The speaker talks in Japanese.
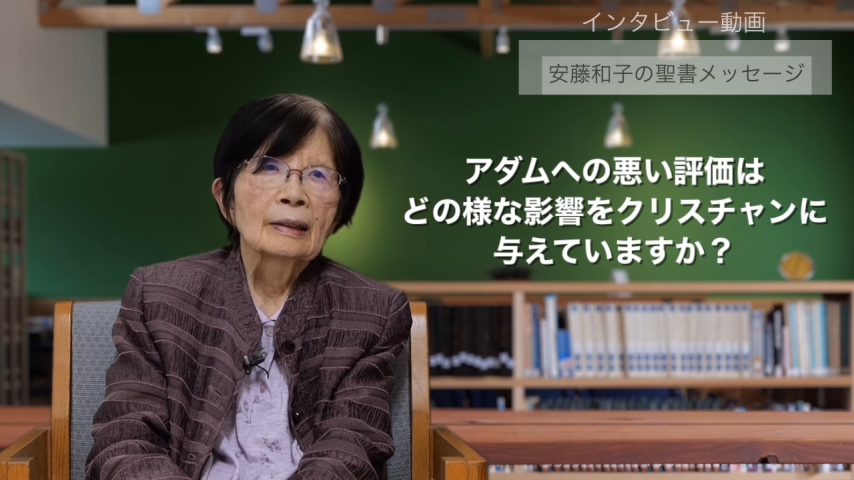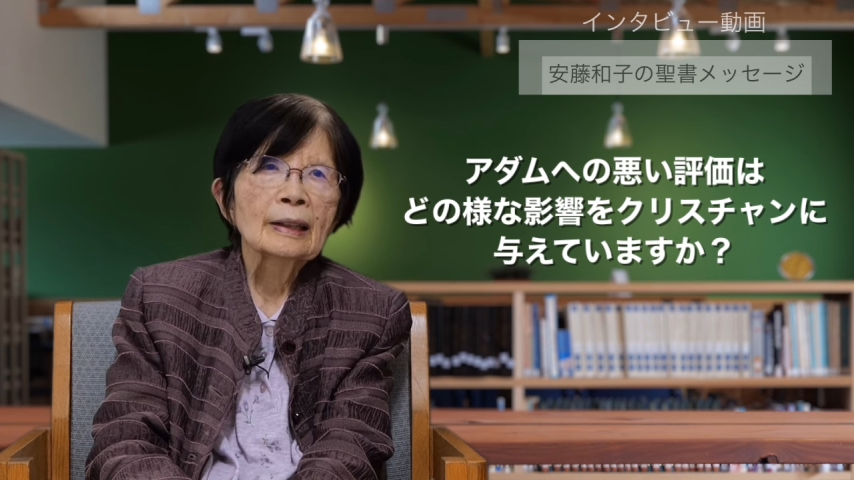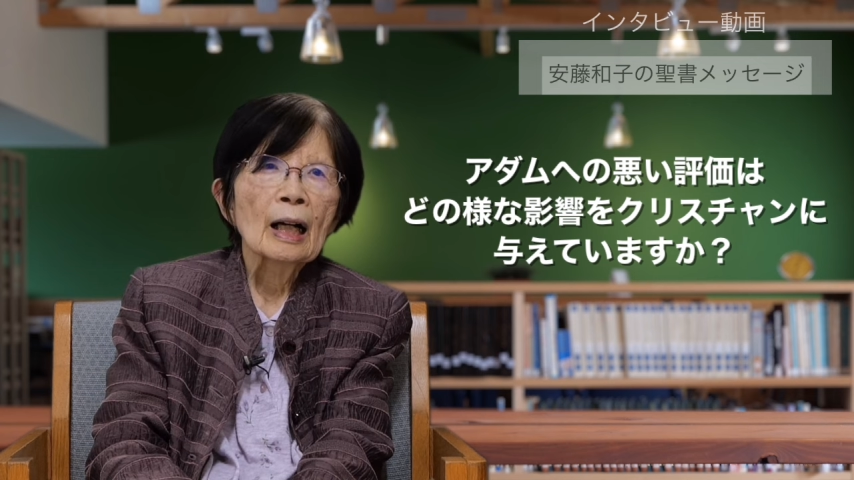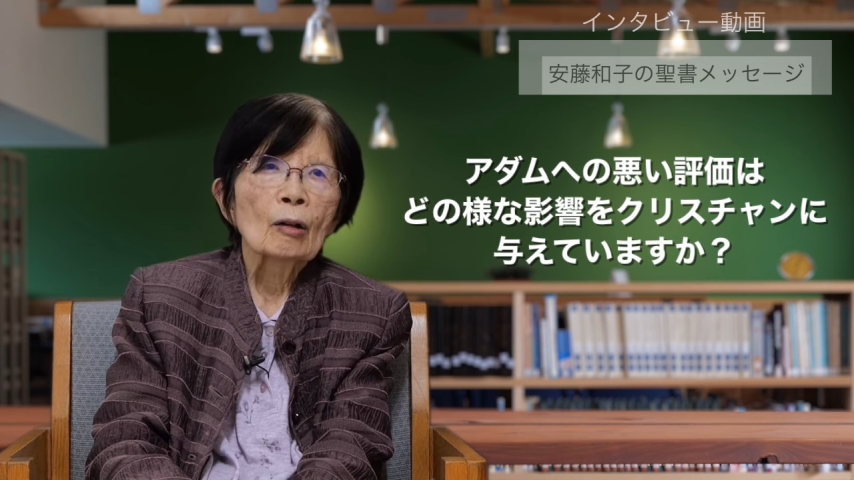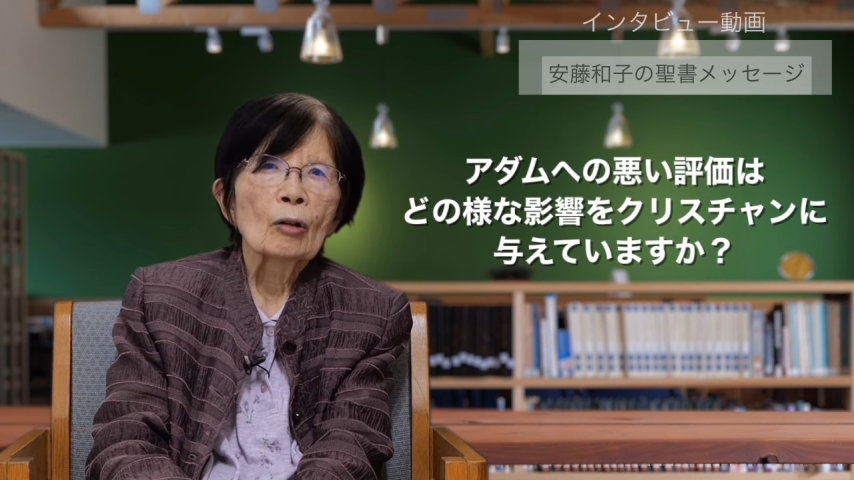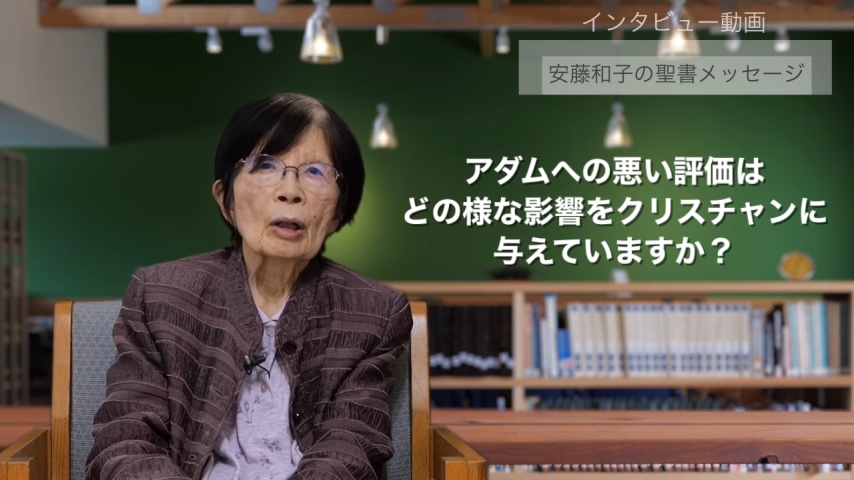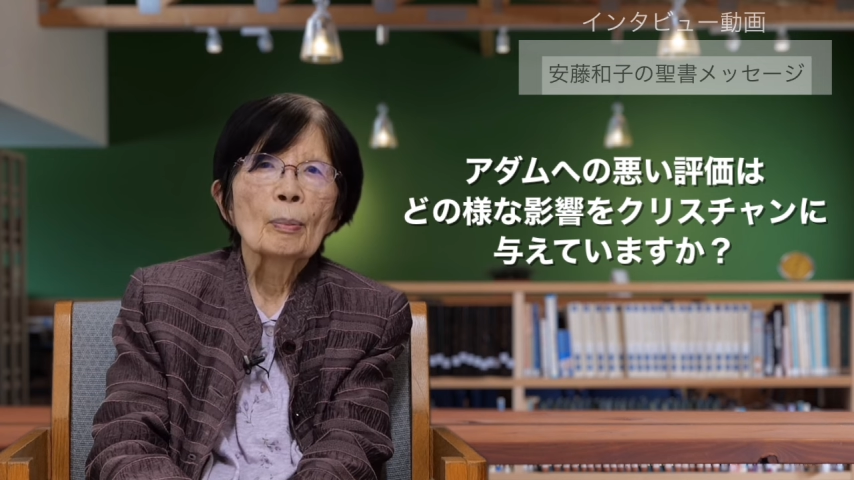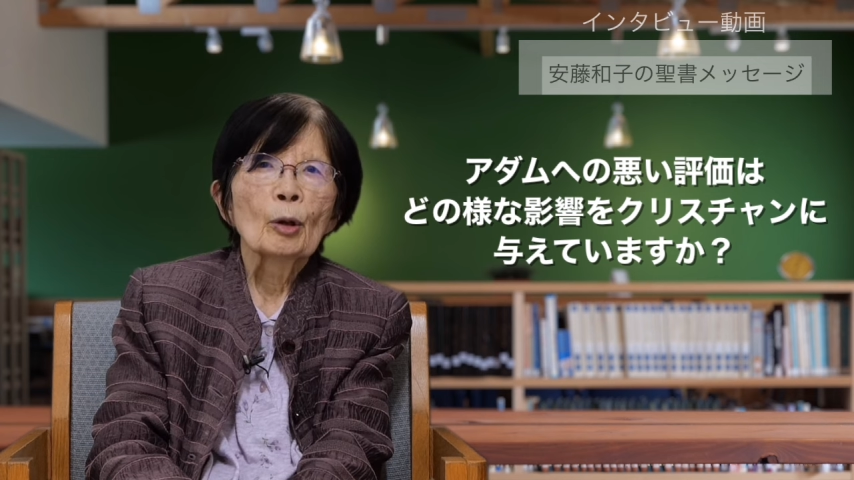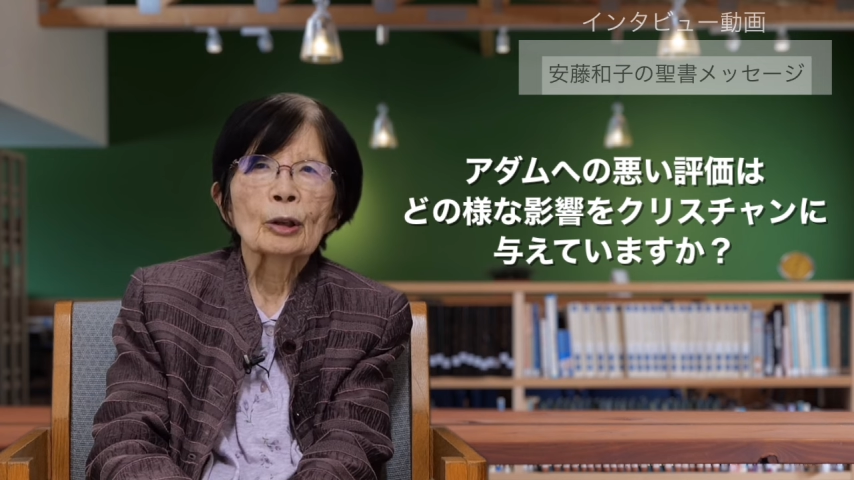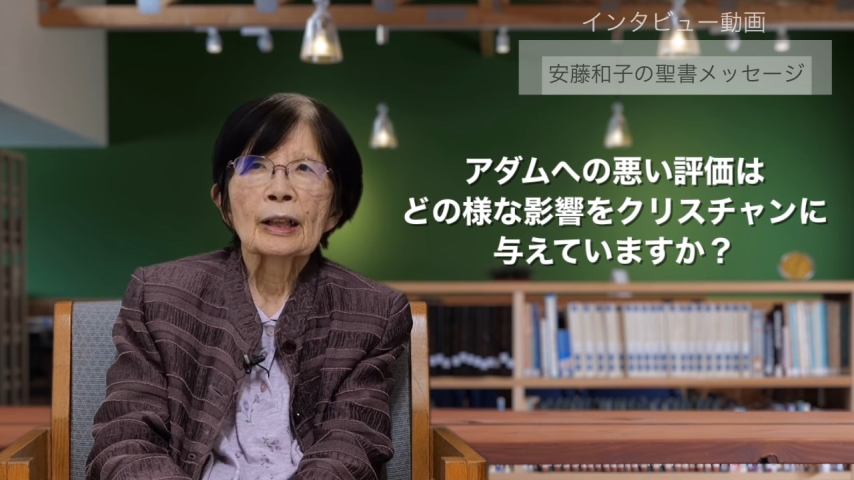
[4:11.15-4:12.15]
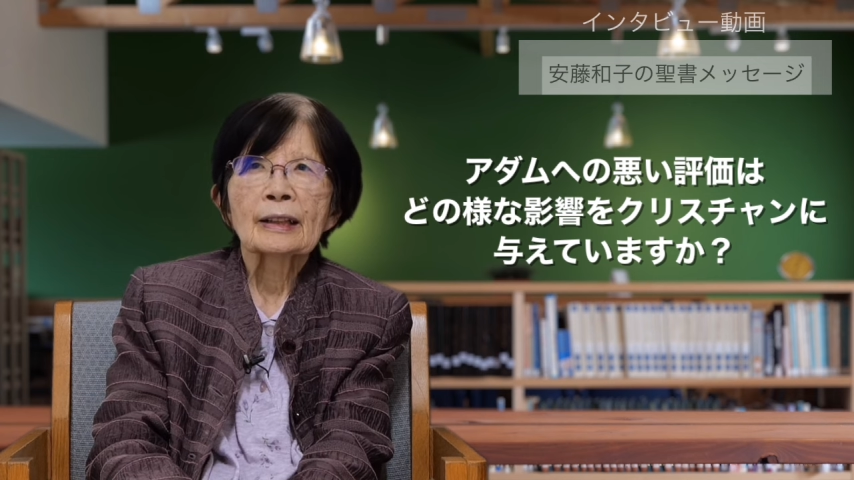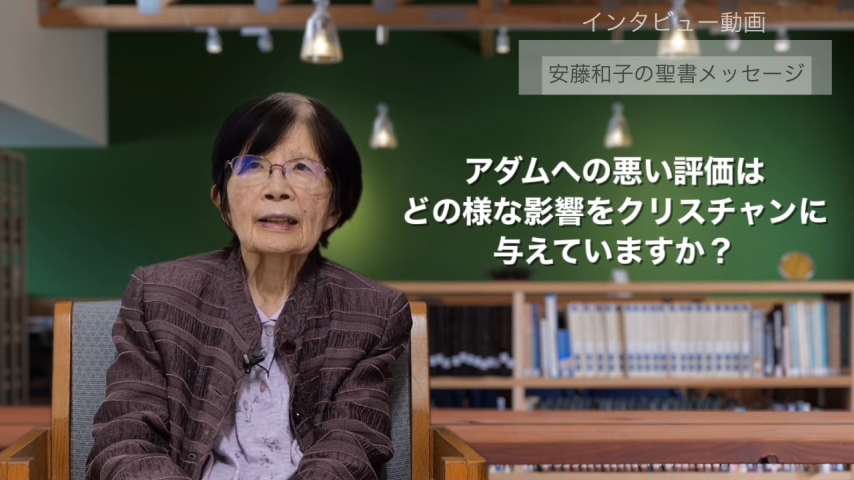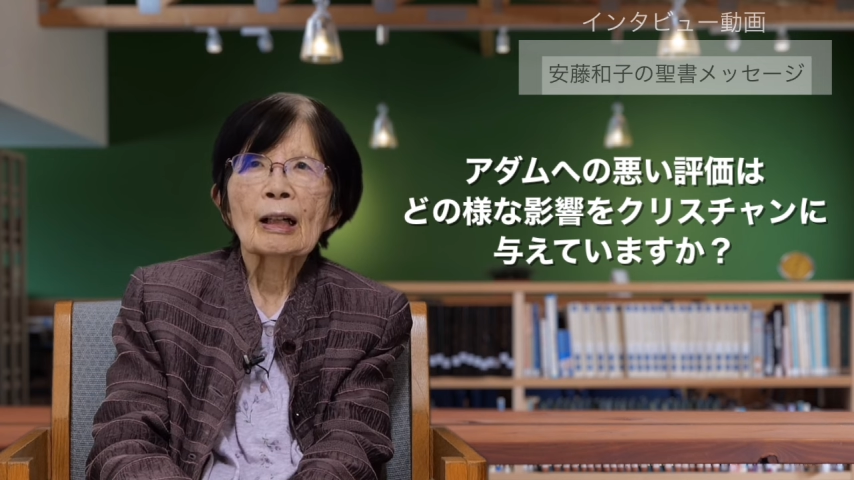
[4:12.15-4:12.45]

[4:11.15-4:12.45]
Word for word: じゃあこれも消し